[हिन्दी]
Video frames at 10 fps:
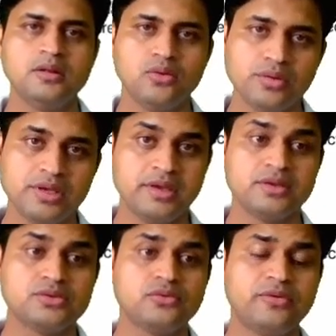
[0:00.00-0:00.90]
ओके
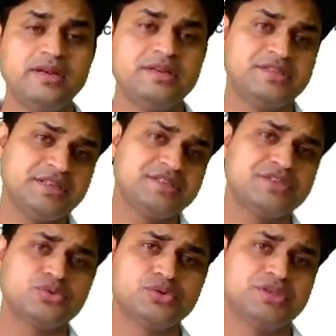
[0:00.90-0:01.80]
सो फ्रेंड जस्ट
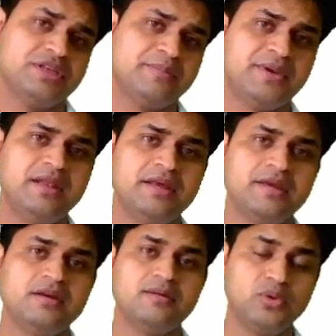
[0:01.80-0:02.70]
इस क्वेश्चन के पहले
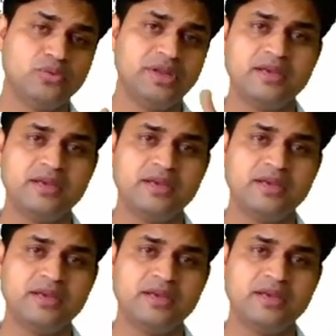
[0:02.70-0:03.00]
हम लोगों ने एक